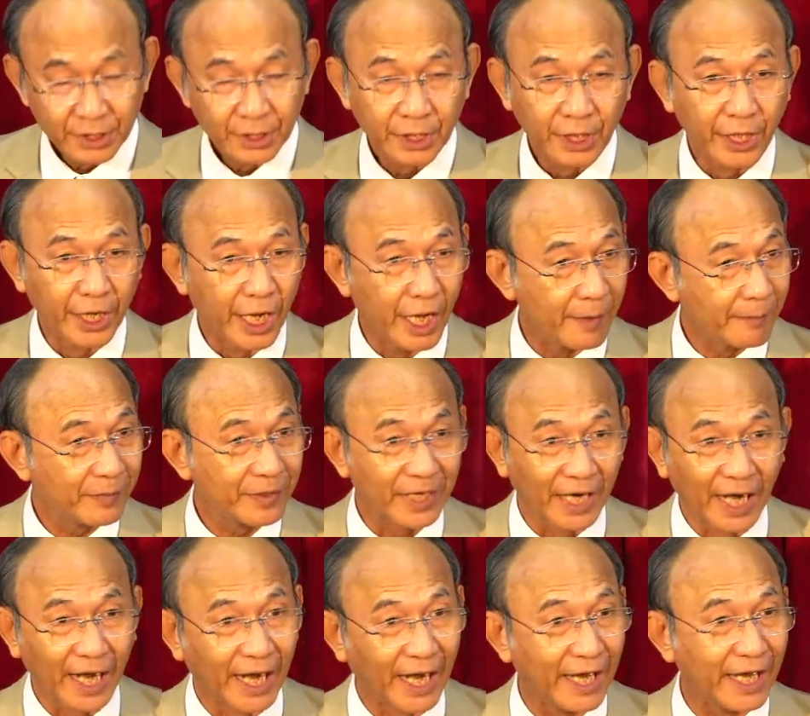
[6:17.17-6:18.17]
nếm
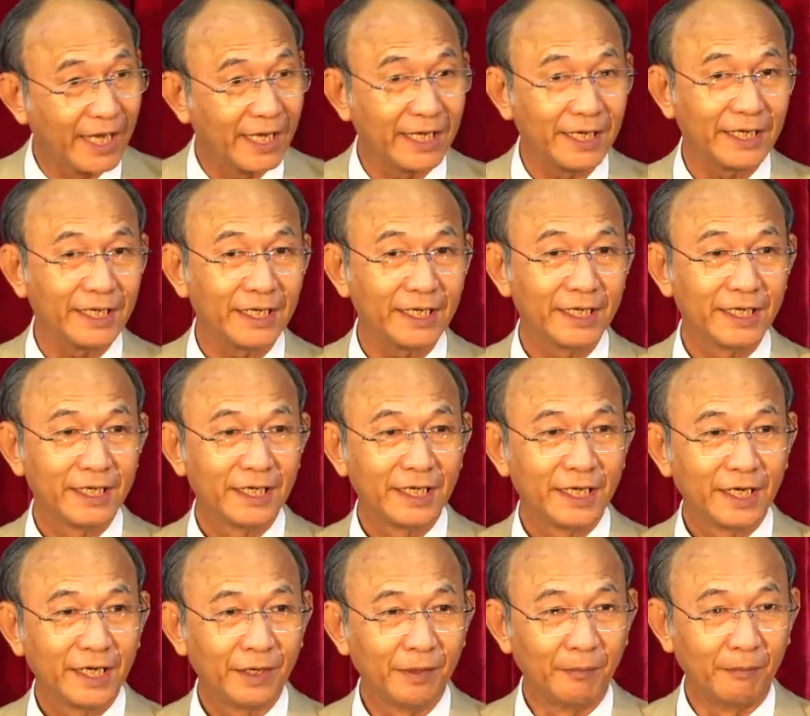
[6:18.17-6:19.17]
trải
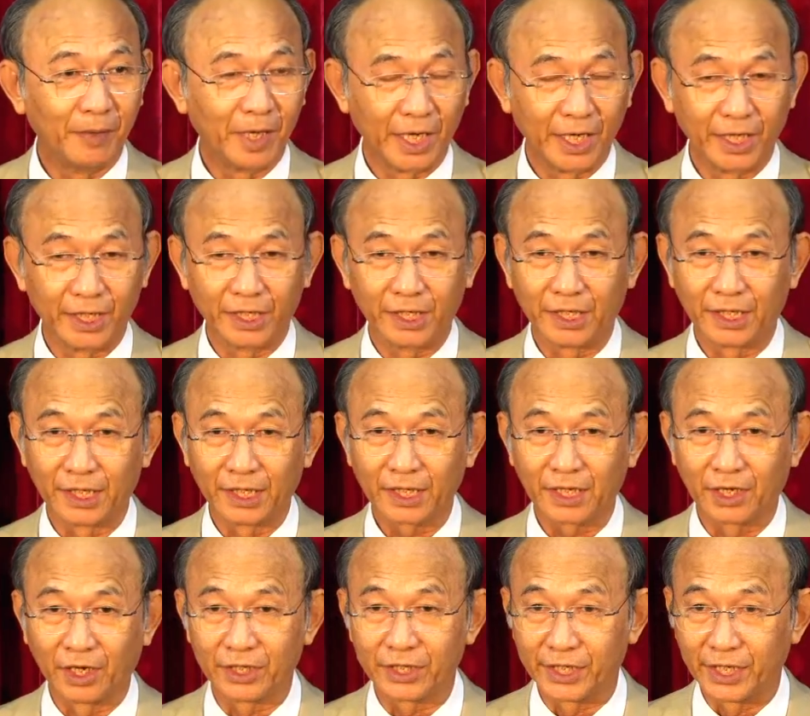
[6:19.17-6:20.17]
mình
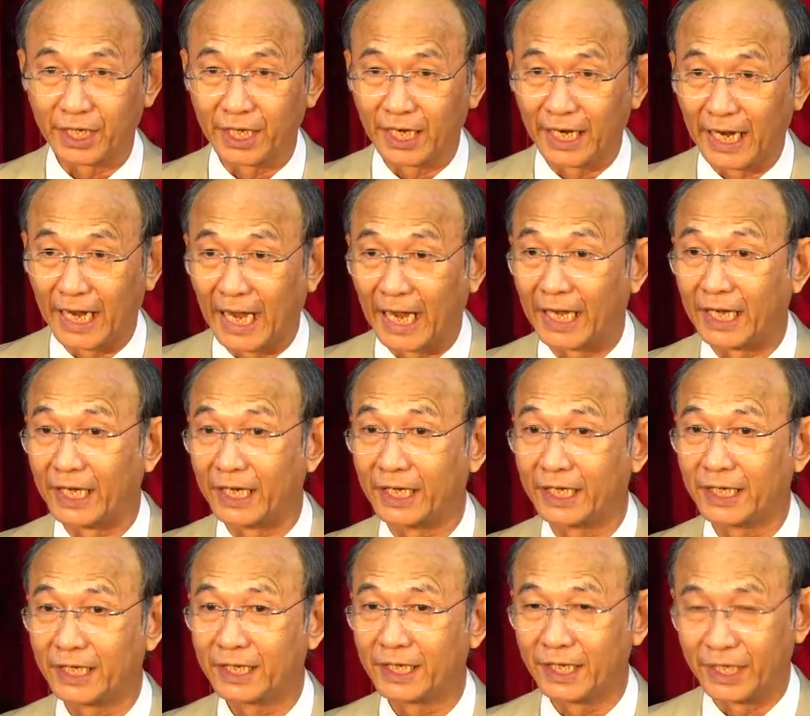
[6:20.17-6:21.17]
có những ngày
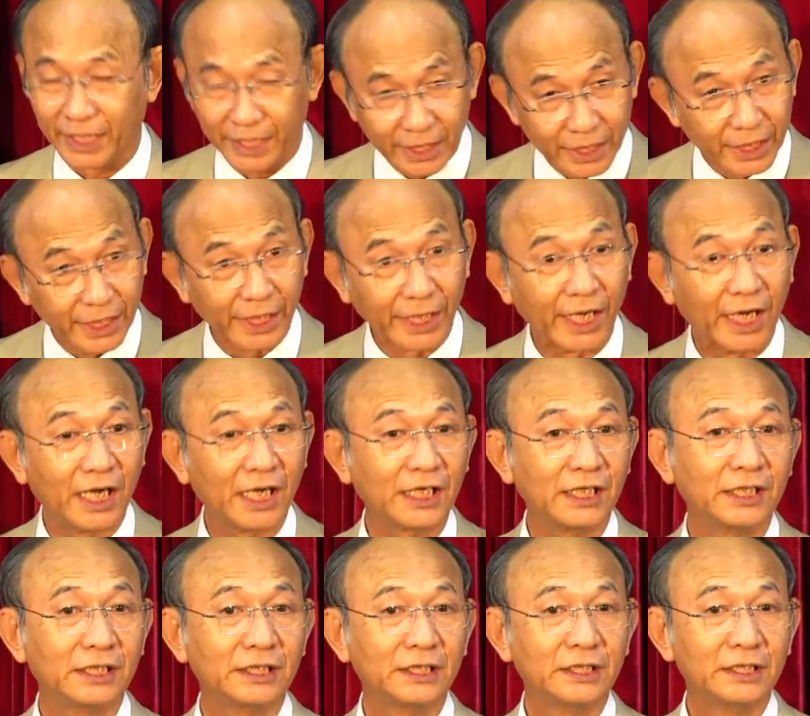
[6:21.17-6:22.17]
ý nghĩa,
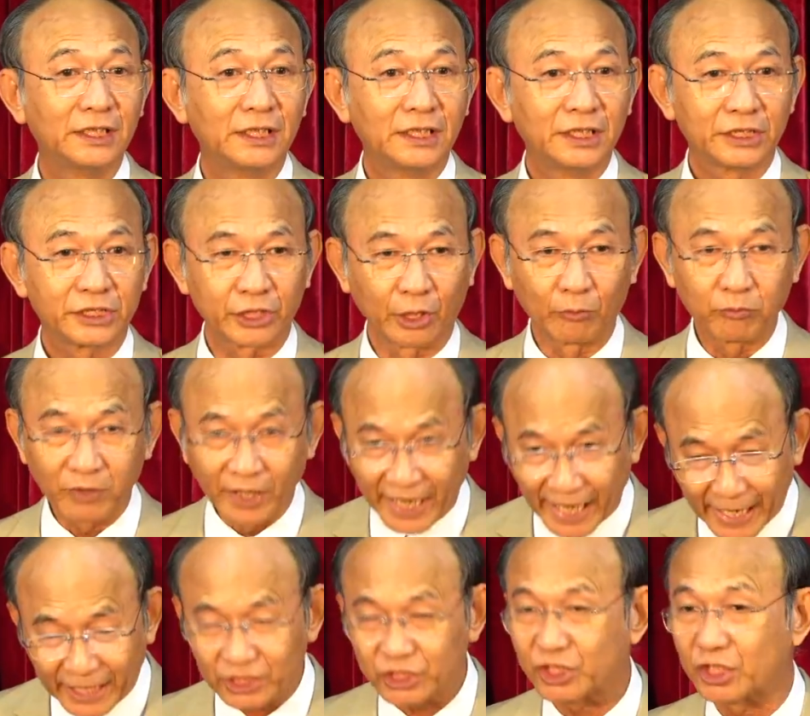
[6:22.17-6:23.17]
sống
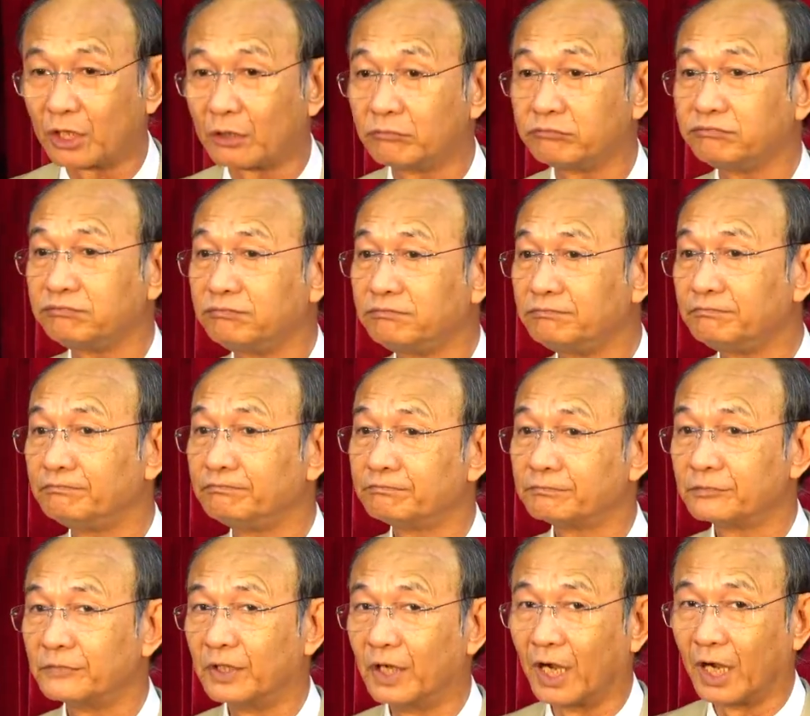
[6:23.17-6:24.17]
đáng sống
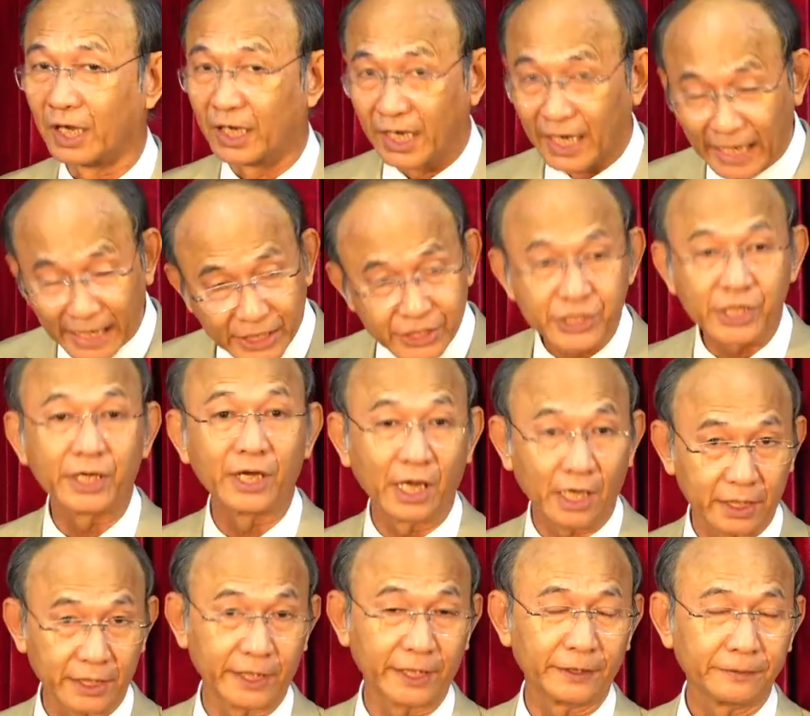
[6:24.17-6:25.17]
ở ngay trên
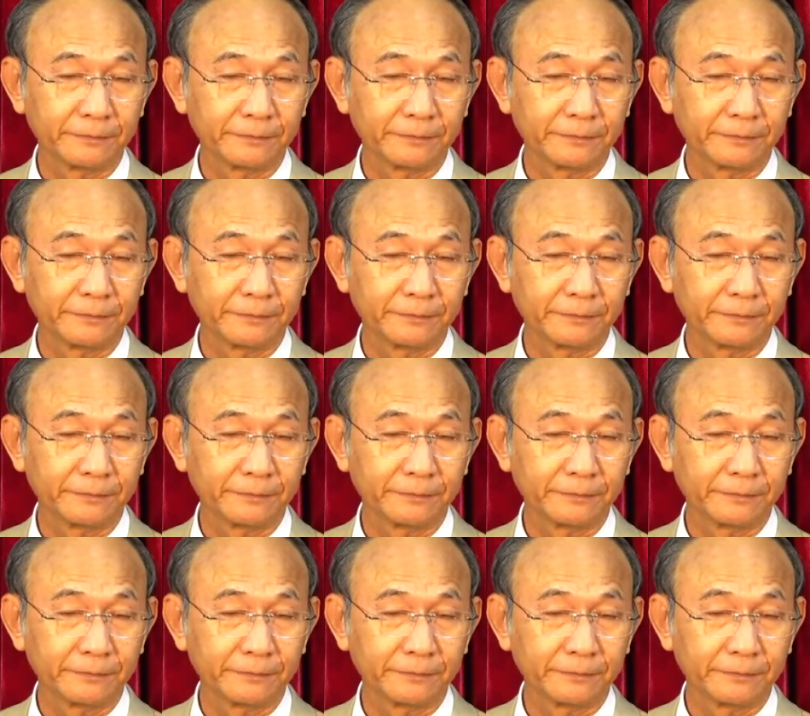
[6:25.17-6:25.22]
đất này.